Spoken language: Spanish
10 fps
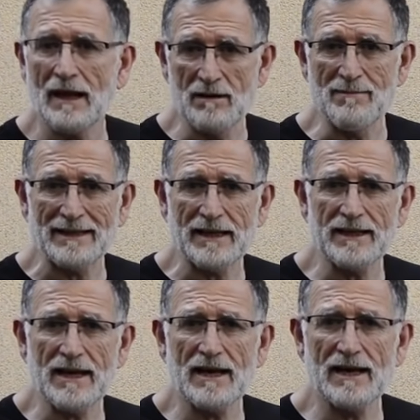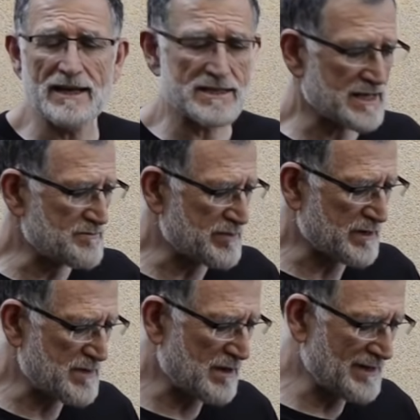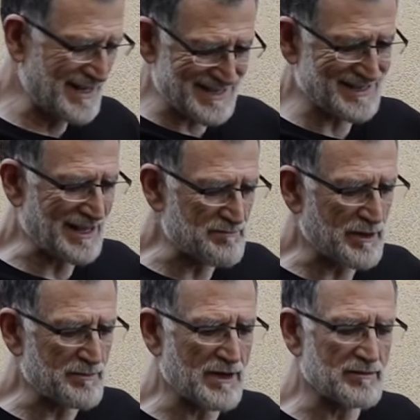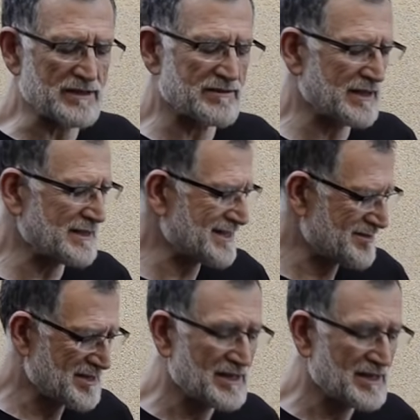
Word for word: El material es impermeable, está impermeabilizada.